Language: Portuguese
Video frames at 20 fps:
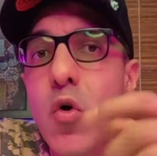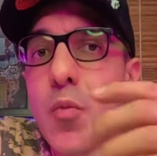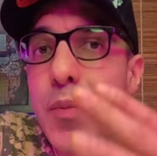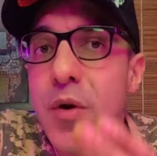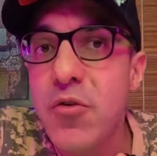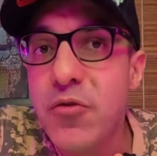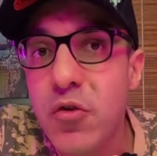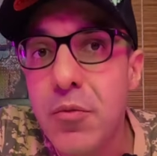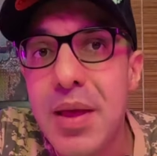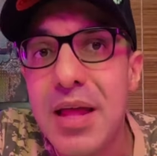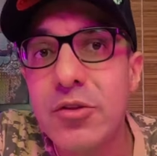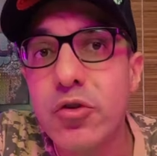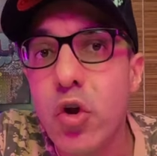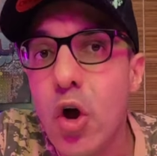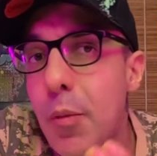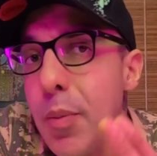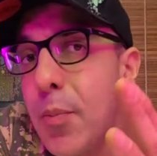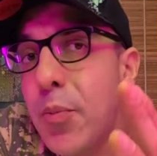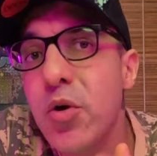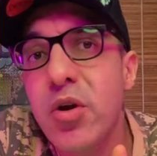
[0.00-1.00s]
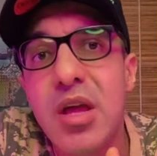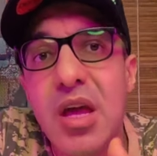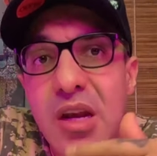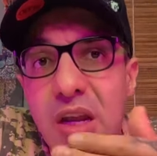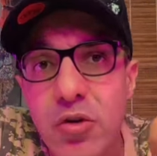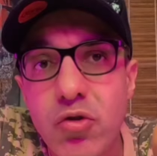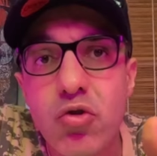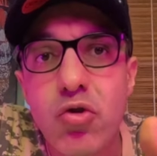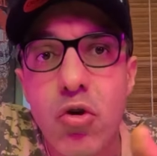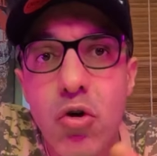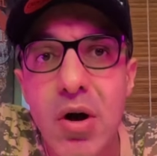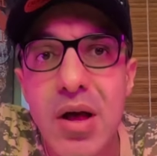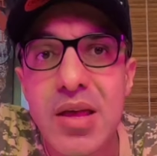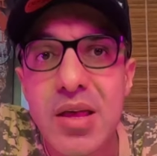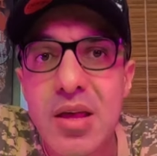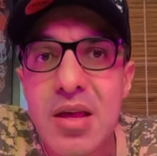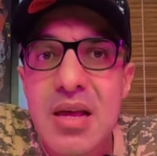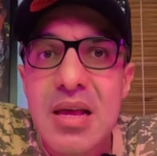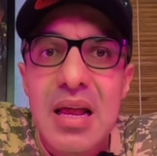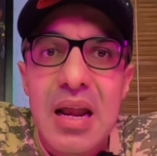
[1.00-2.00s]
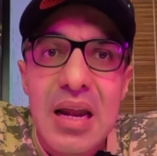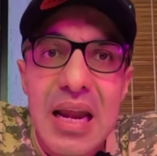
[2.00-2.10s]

O perfume é top porque ele durou aí,